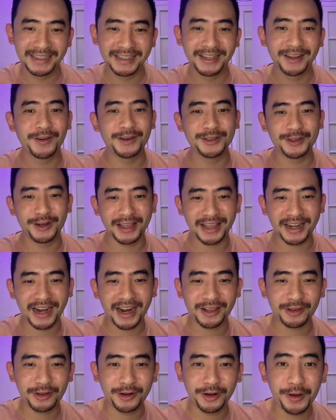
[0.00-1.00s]
Gue Jonathan
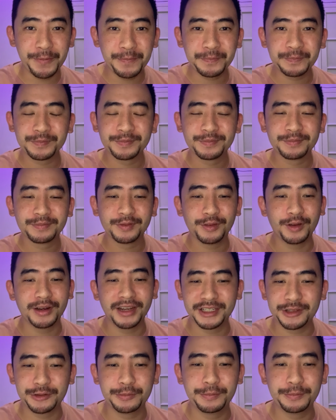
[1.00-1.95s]
Hartono, Tuhan Yesus